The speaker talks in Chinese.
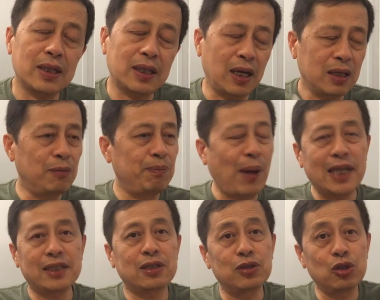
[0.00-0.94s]
当然我们
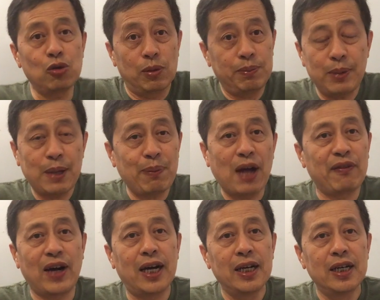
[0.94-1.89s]
派系斗争我们没
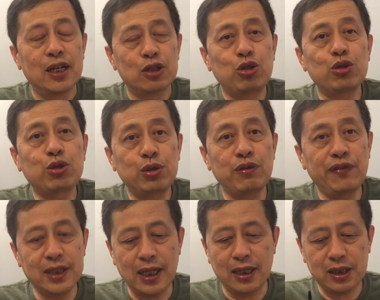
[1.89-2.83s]
办法去区
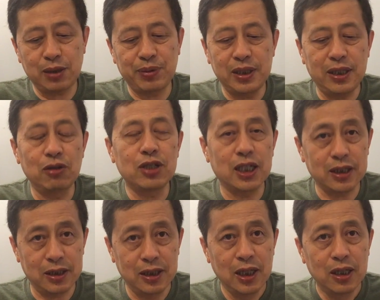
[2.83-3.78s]
分它是不是也有可
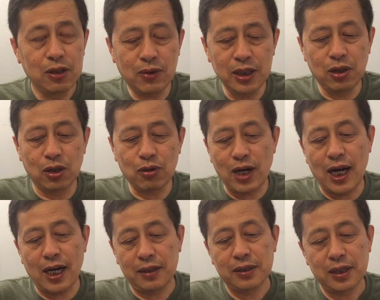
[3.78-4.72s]
能，如果有的
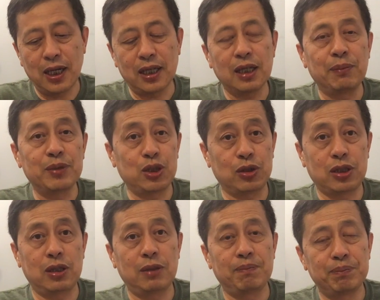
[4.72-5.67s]
话啊，那么就
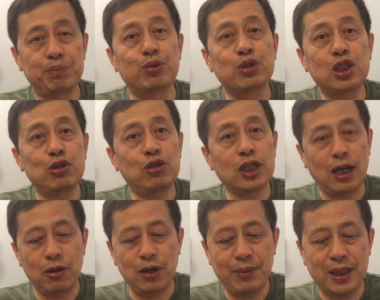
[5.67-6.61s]
是。 不至于
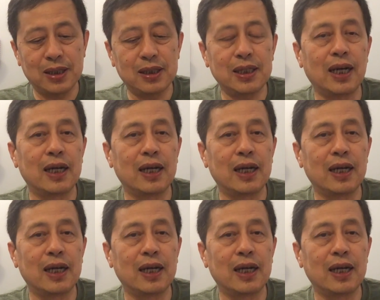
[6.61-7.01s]
他会变成这